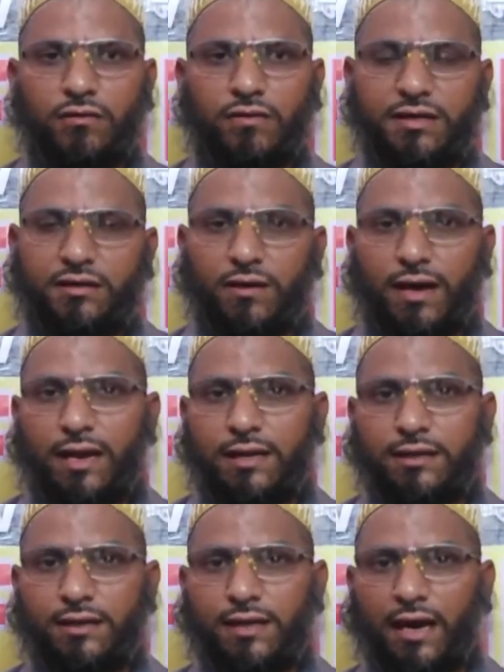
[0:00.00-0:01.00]
वही सवाल है
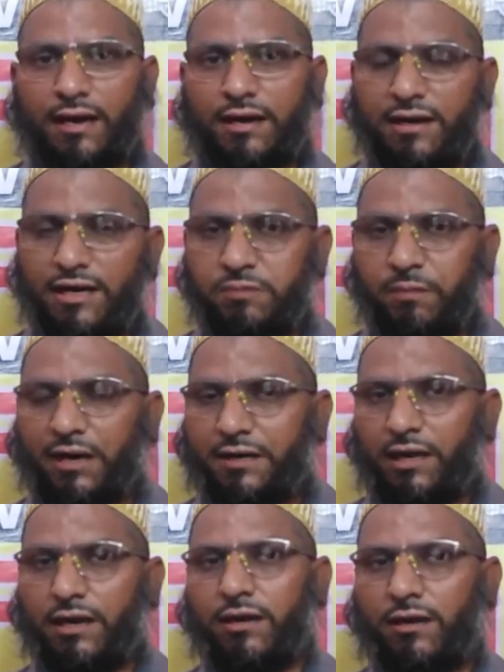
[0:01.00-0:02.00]
कि क्या गणेश
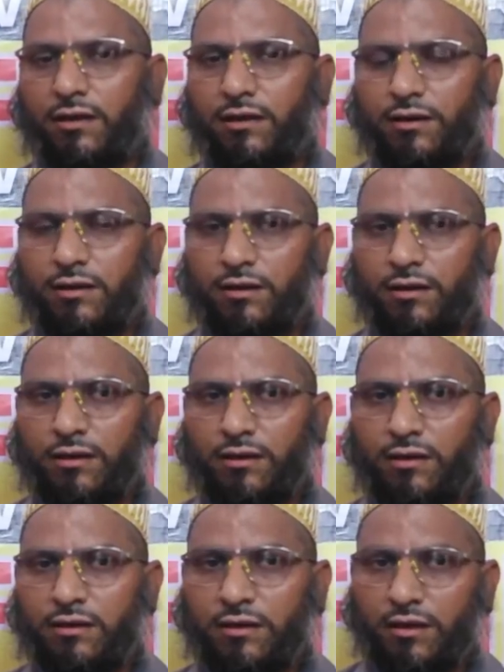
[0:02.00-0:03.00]
पाटिल
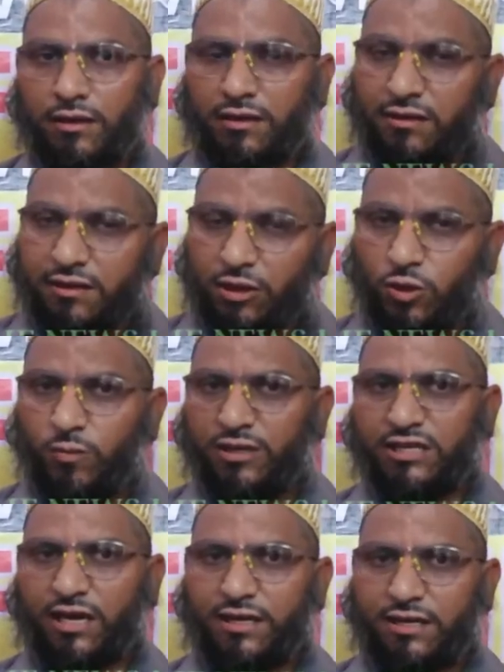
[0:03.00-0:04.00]
किसी को
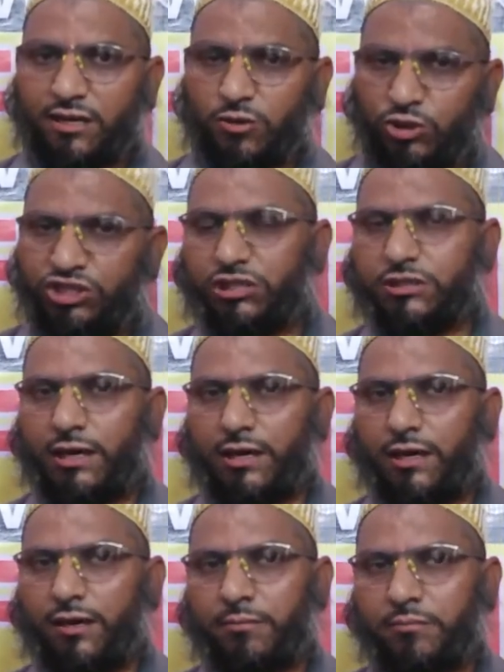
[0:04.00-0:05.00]
बचाने की कोशिश कर
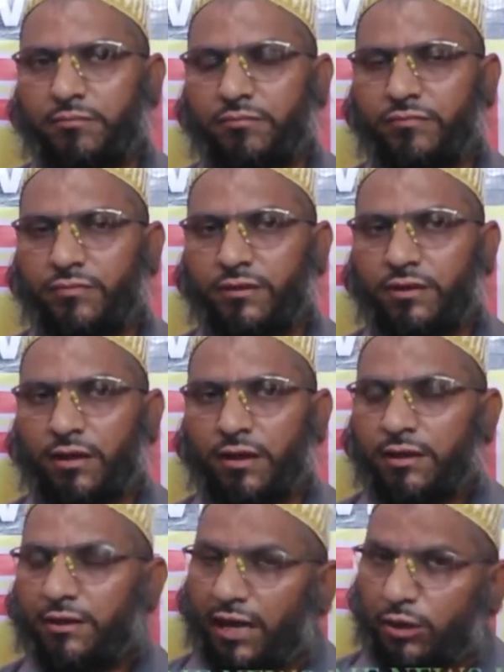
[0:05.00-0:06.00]
रहे हैं
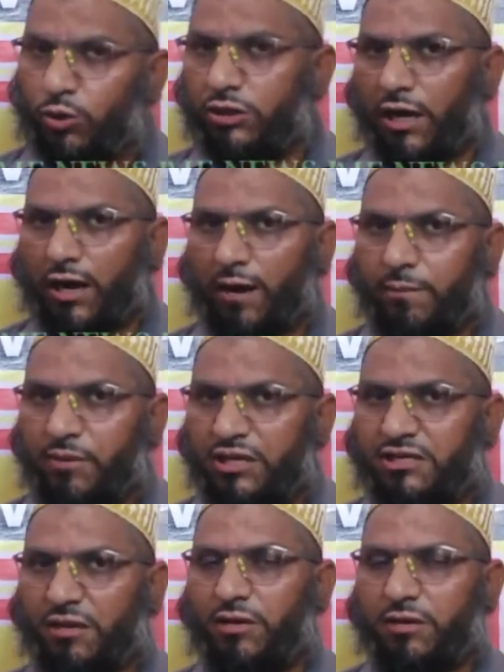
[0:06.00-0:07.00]
या खुद
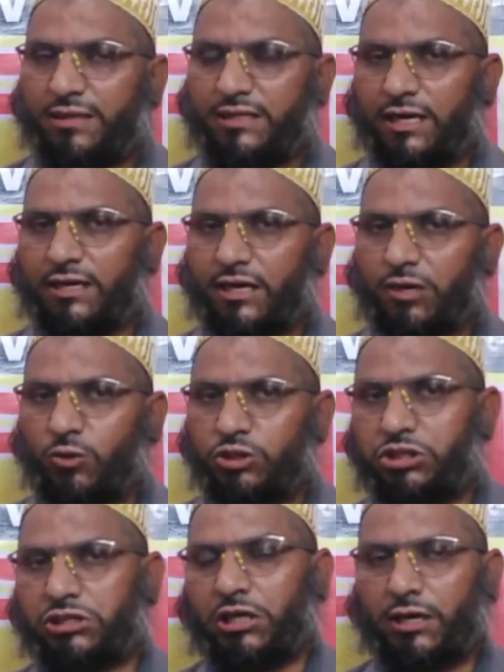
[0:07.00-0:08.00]
अपनी चमड़ी बचाने की
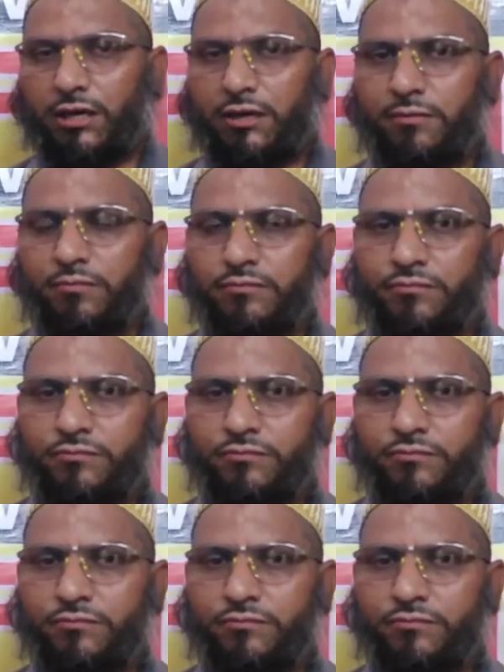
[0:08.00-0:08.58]
कोशिश कर रहे हैं